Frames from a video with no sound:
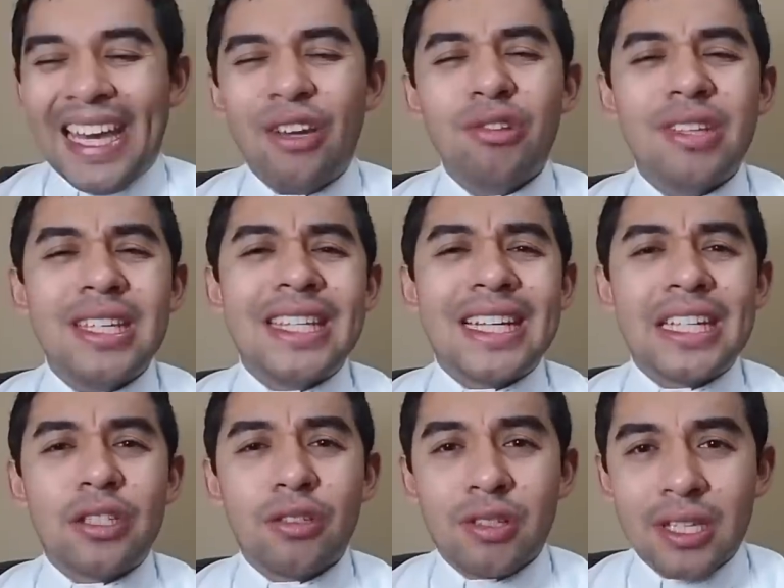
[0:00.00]
¿Qué nos
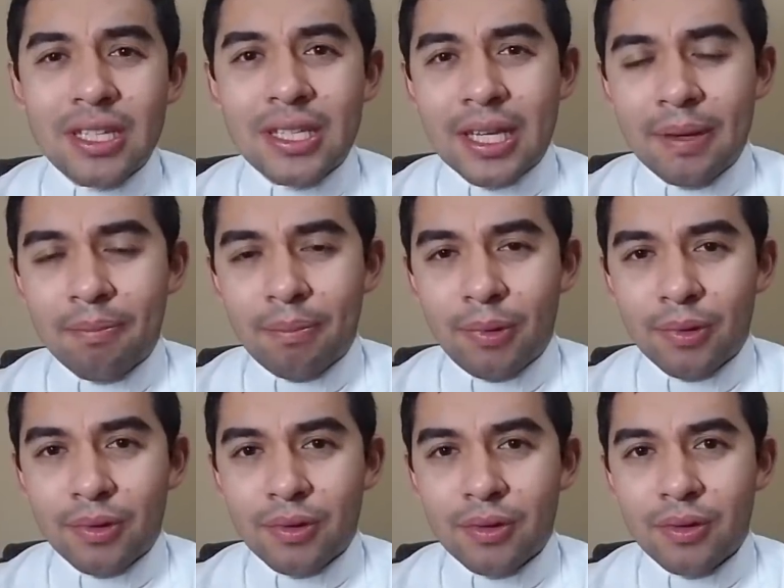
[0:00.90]
dicen estos tres
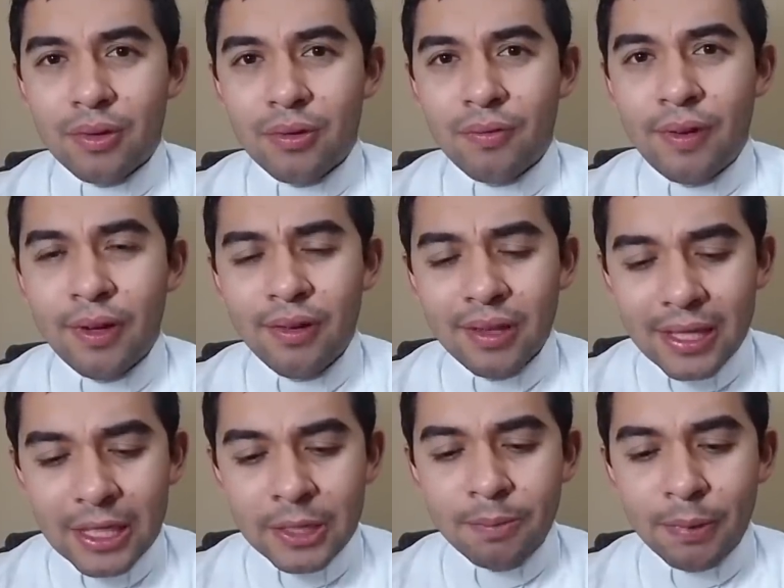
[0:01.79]
ejemplos? Fueron
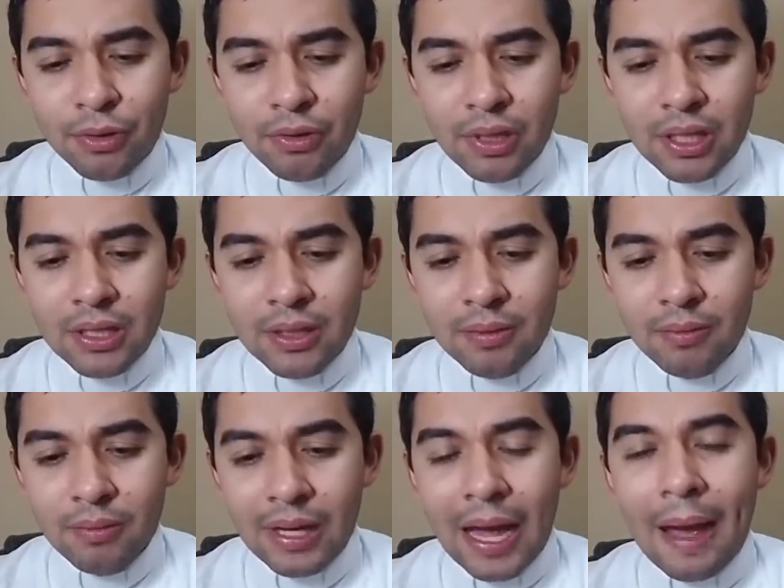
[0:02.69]
tres personas
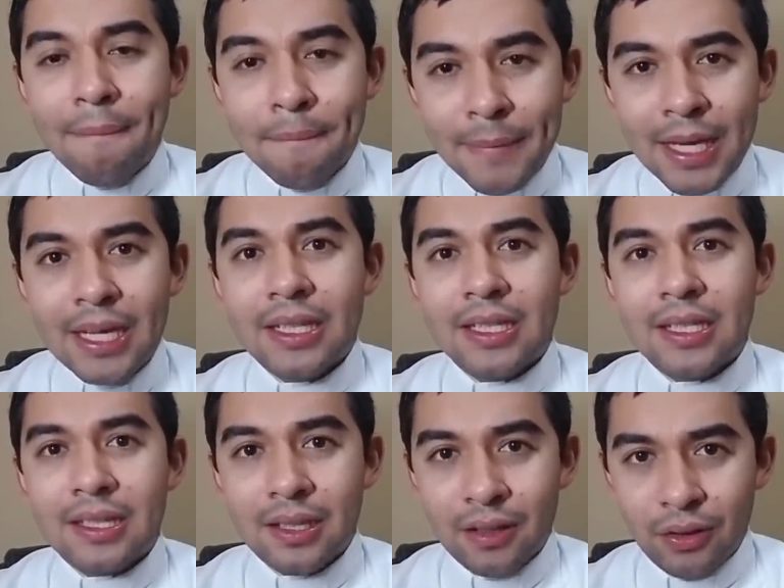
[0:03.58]

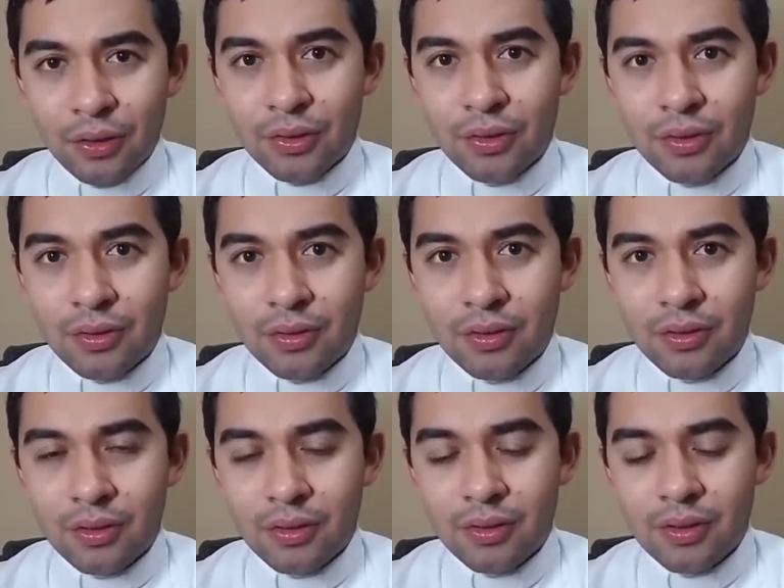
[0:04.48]
amigas de Dios.
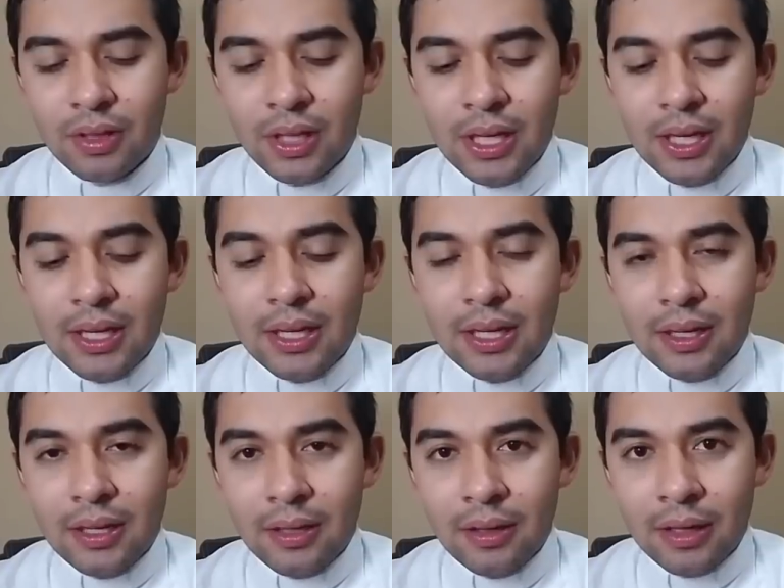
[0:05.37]

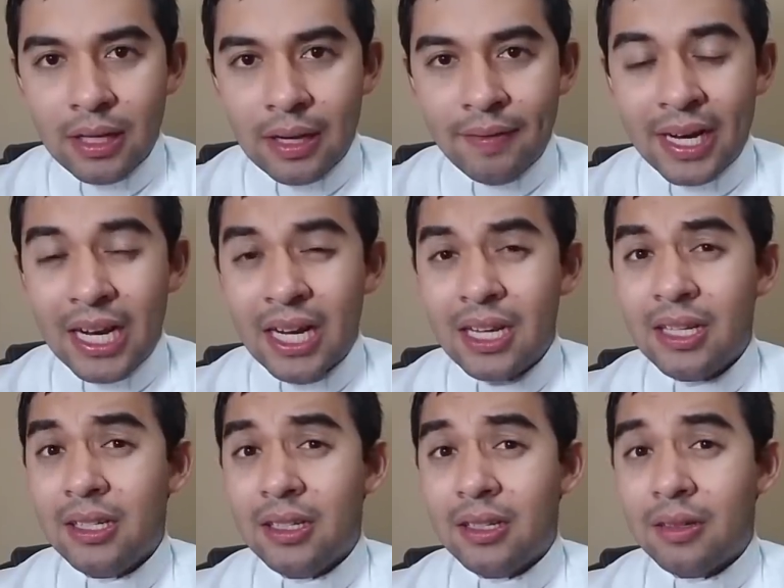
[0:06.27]

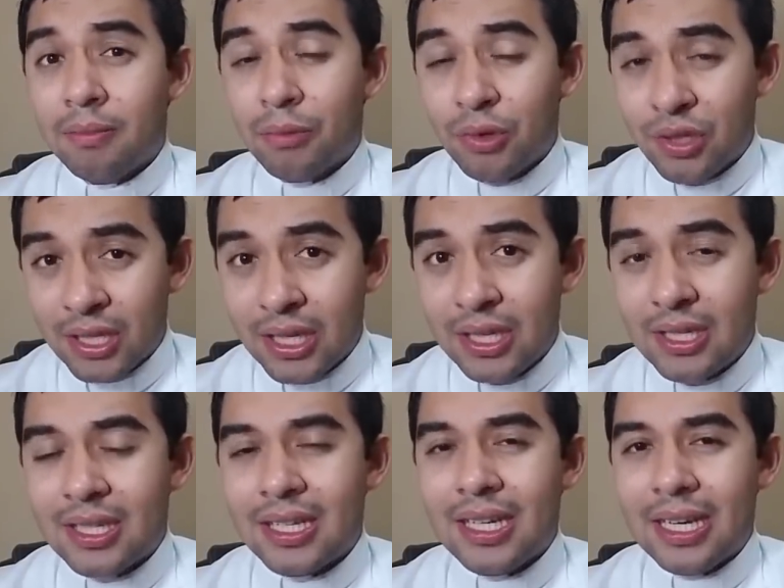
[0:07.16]
Abraham,
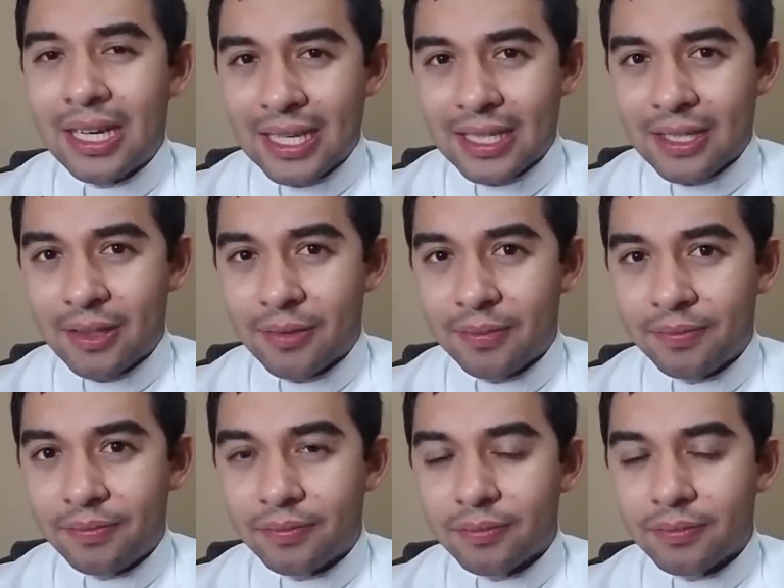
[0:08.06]
Moisés y Lázaro.